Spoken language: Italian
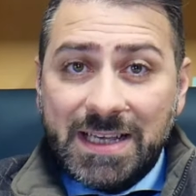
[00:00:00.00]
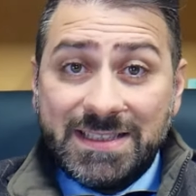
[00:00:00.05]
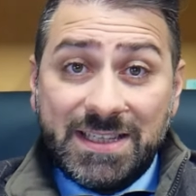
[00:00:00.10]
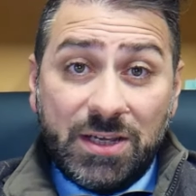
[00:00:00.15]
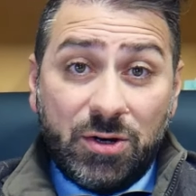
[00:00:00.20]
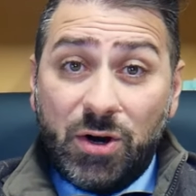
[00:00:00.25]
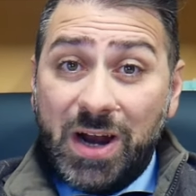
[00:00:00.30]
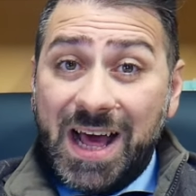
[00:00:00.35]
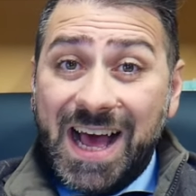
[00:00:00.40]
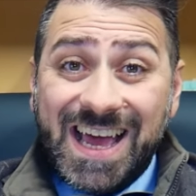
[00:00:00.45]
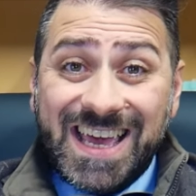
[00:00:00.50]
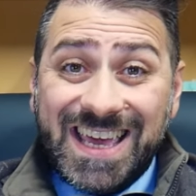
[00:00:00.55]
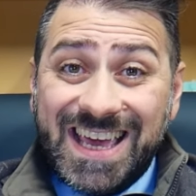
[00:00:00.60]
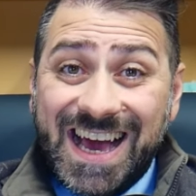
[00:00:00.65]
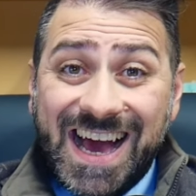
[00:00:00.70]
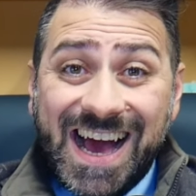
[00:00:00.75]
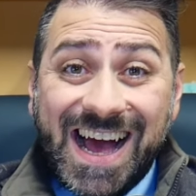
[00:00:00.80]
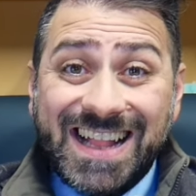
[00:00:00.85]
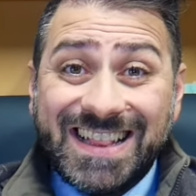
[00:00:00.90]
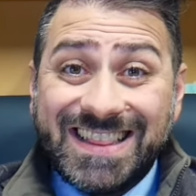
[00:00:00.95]
Se non hai
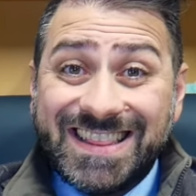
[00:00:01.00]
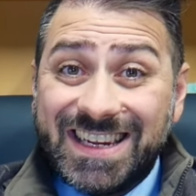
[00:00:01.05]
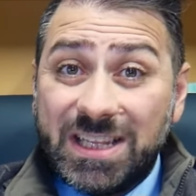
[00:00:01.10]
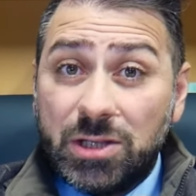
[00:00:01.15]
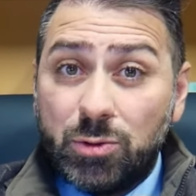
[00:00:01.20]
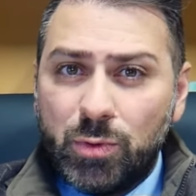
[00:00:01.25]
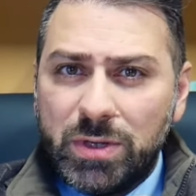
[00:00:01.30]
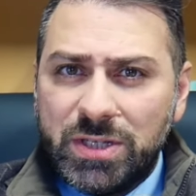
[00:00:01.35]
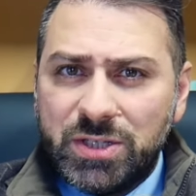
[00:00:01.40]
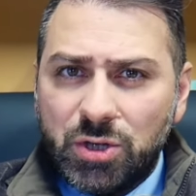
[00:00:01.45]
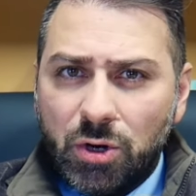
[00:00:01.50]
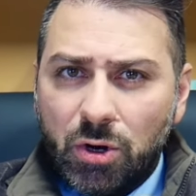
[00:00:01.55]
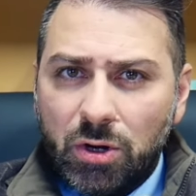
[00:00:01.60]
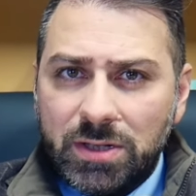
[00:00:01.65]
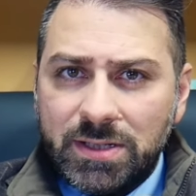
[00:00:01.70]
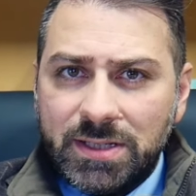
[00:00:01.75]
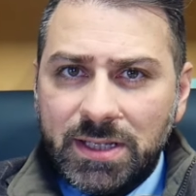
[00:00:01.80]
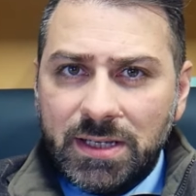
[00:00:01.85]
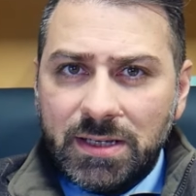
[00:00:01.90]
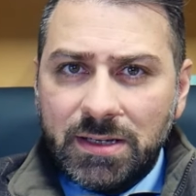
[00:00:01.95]
altri tuoi
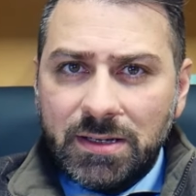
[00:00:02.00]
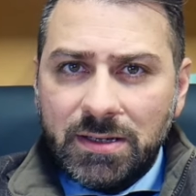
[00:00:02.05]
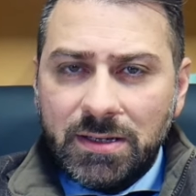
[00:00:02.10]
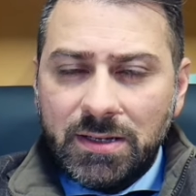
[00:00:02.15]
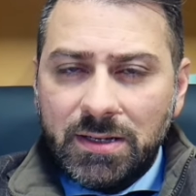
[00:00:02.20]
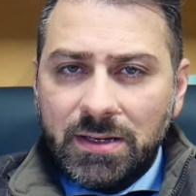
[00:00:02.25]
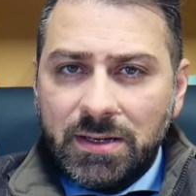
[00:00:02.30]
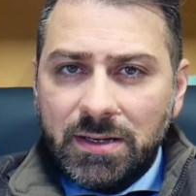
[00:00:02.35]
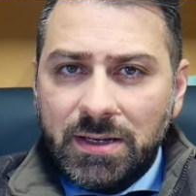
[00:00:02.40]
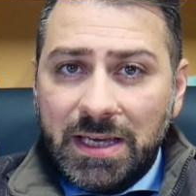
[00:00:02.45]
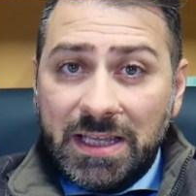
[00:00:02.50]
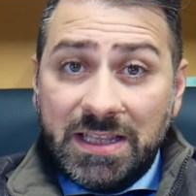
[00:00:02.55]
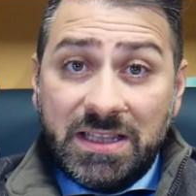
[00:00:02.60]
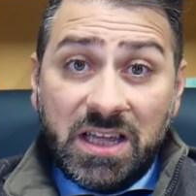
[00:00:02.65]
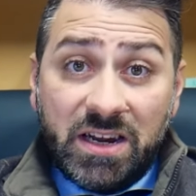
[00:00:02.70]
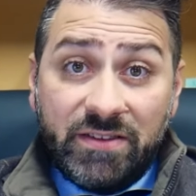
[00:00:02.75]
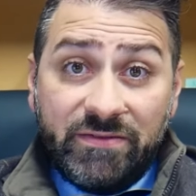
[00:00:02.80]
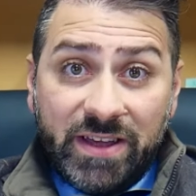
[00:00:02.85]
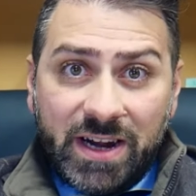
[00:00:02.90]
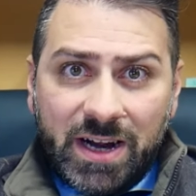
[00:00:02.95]
soldi,
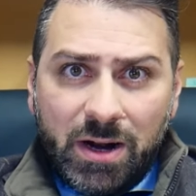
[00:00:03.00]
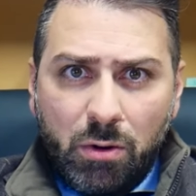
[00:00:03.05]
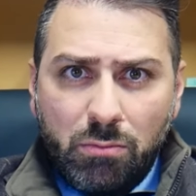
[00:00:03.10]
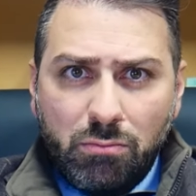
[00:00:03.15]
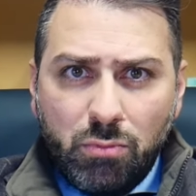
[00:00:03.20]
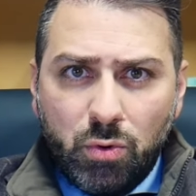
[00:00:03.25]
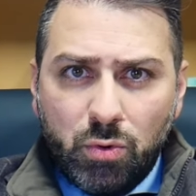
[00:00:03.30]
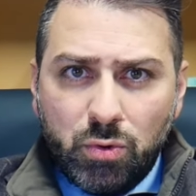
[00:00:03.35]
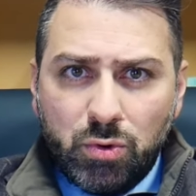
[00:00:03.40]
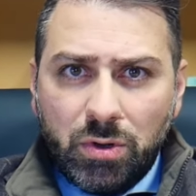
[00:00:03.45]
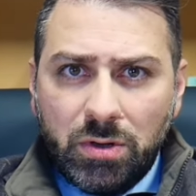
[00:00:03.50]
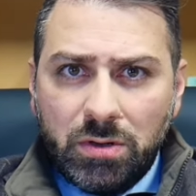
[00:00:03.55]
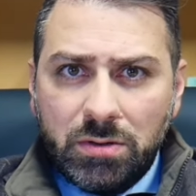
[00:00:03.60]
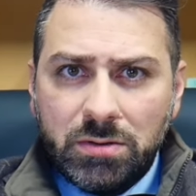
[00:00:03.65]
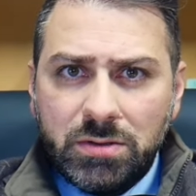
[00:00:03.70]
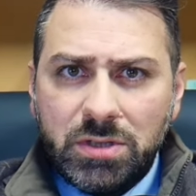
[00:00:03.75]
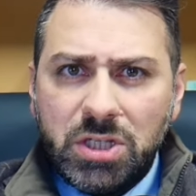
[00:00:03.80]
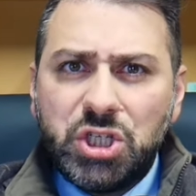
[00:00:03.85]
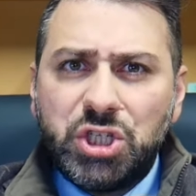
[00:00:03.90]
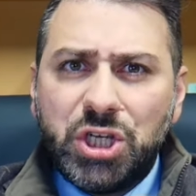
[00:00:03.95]
Interverrà un
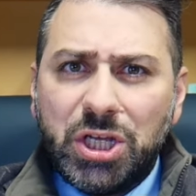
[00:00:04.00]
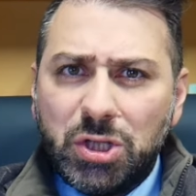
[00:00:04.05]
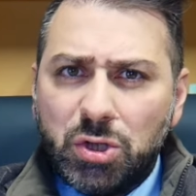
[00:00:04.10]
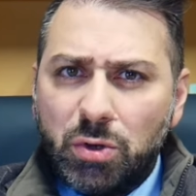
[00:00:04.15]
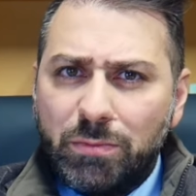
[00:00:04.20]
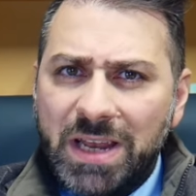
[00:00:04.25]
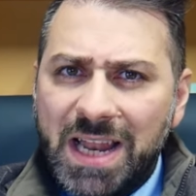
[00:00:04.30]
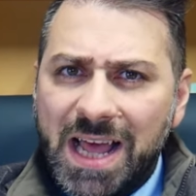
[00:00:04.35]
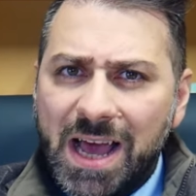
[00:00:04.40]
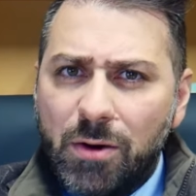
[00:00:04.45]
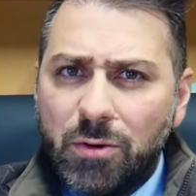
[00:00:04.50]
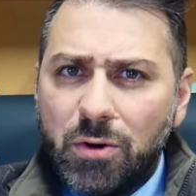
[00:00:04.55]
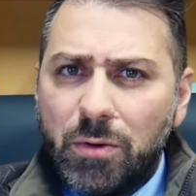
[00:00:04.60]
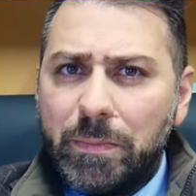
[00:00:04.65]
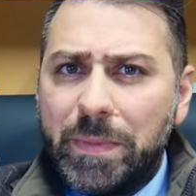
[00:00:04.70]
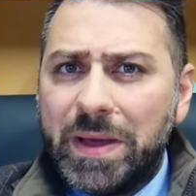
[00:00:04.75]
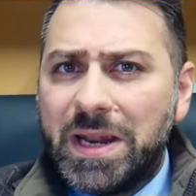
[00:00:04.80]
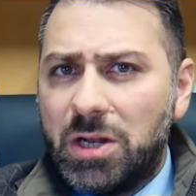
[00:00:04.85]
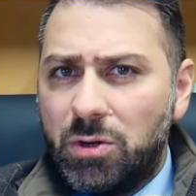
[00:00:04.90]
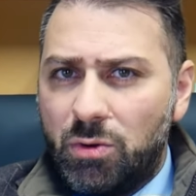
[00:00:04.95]
mutuo di 100.000 euro
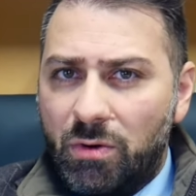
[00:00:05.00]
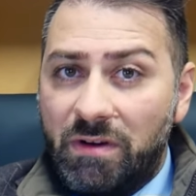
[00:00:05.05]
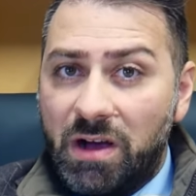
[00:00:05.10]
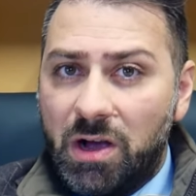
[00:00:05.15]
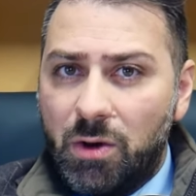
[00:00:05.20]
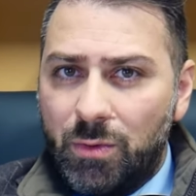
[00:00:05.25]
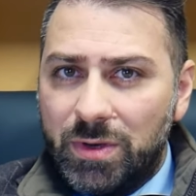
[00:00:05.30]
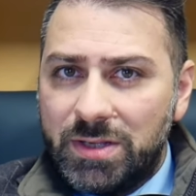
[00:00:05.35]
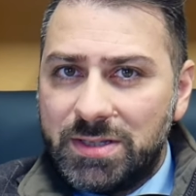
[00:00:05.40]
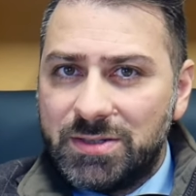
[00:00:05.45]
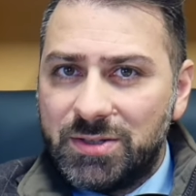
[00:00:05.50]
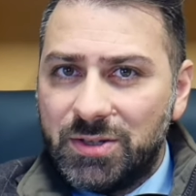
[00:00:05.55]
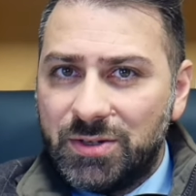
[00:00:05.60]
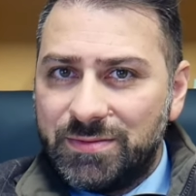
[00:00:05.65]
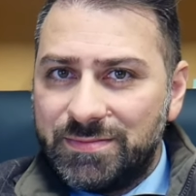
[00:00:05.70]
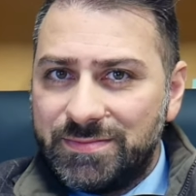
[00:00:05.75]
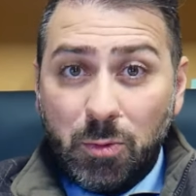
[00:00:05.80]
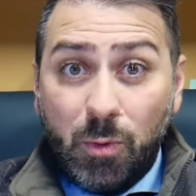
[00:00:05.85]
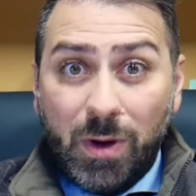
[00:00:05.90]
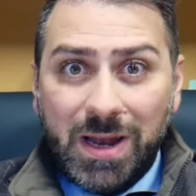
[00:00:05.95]
per il nuovo
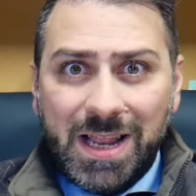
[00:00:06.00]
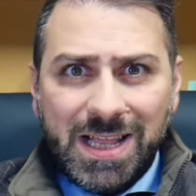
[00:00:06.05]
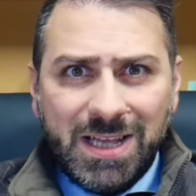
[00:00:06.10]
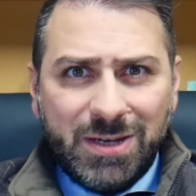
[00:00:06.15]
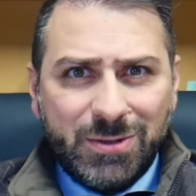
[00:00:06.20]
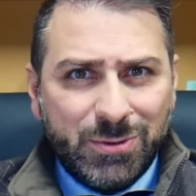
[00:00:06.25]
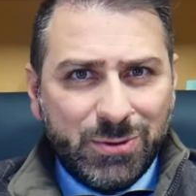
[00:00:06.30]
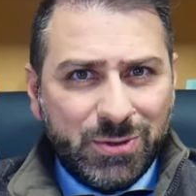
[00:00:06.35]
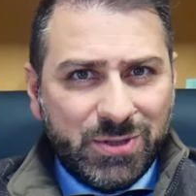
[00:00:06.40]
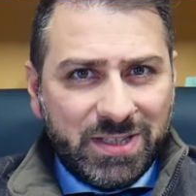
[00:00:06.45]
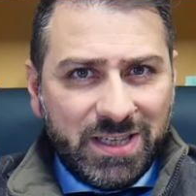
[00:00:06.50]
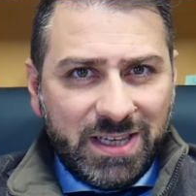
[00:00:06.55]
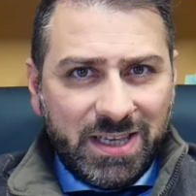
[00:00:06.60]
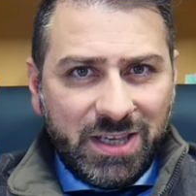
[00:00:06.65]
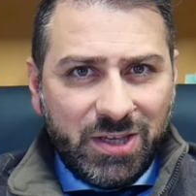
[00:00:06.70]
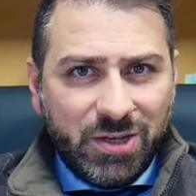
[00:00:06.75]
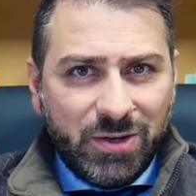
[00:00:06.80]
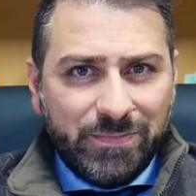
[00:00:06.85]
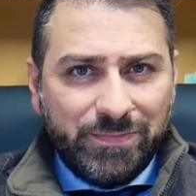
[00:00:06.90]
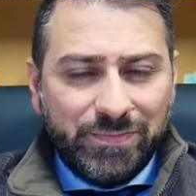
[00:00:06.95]
acquisto. Qual è il
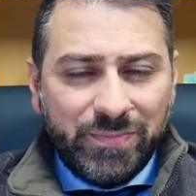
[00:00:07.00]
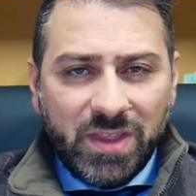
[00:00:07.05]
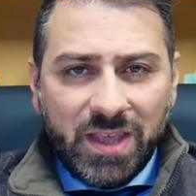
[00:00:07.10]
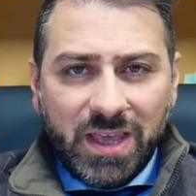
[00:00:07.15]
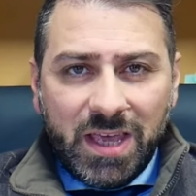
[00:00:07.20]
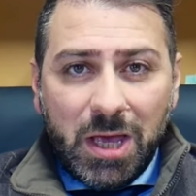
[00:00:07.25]
consiglio?